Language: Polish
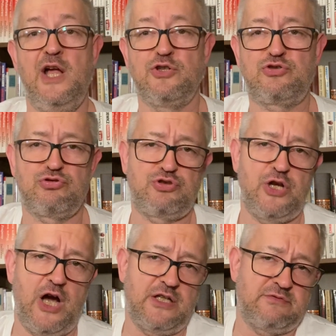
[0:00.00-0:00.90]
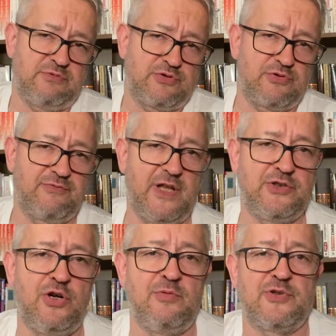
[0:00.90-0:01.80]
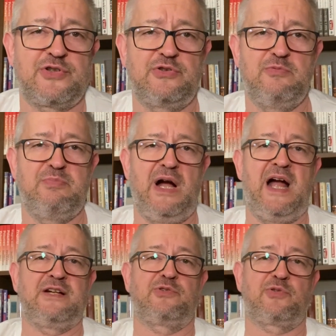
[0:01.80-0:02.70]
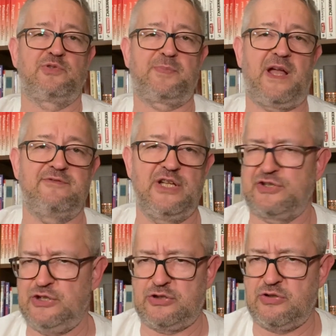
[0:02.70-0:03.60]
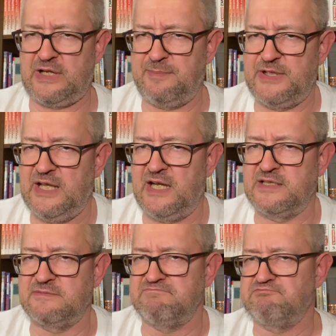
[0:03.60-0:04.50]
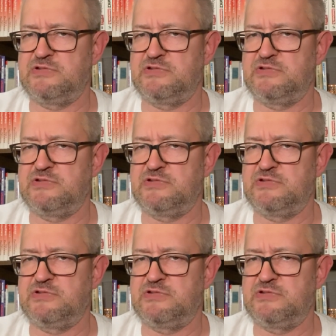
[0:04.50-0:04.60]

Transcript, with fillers: socjalizm, że wiadomo, że to bankrut, prawda, tylko kapitalizm,